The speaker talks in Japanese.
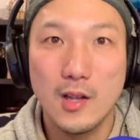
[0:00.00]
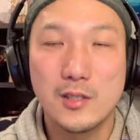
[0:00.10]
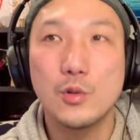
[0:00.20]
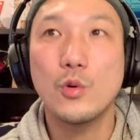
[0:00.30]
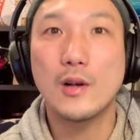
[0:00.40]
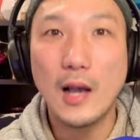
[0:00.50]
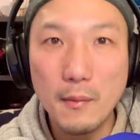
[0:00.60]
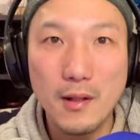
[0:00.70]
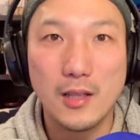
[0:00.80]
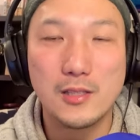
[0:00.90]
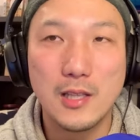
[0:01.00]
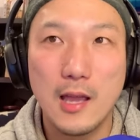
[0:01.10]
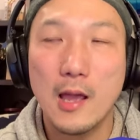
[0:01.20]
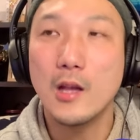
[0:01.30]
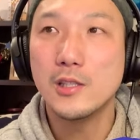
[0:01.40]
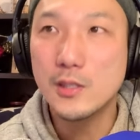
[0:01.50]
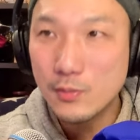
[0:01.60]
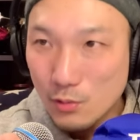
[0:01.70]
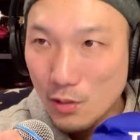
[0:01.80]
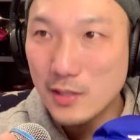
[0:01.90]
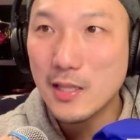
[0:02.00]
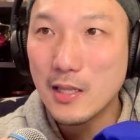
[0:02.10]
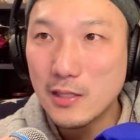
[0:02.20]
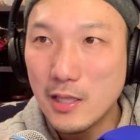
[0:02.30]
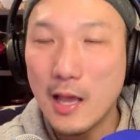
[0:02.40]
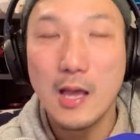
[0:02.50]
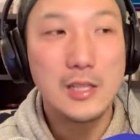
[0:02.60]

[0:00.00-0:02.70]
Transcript: それを我慢して、で自分を犠牲にして